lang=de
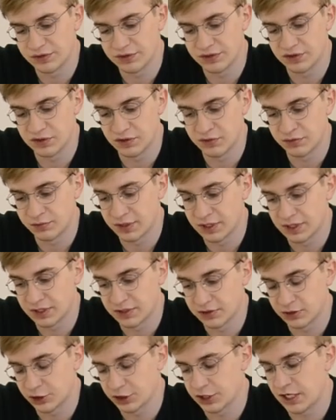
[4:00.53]
Sound, man hat
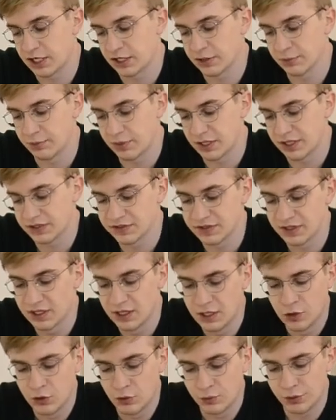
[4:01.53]
einen starken Bass.
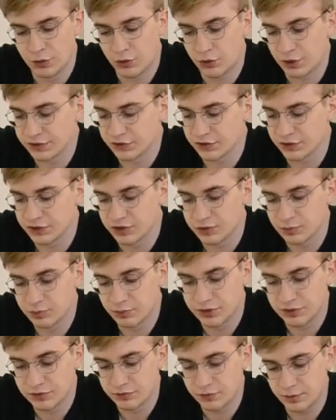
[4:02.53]
Und auch ansonsten
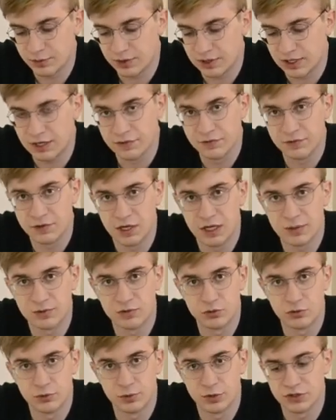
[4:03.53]
bin ich vom Klang wieder
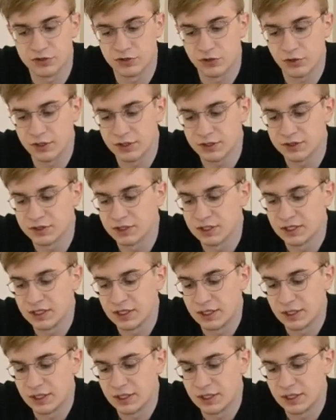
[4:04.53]
absolut überzeugt.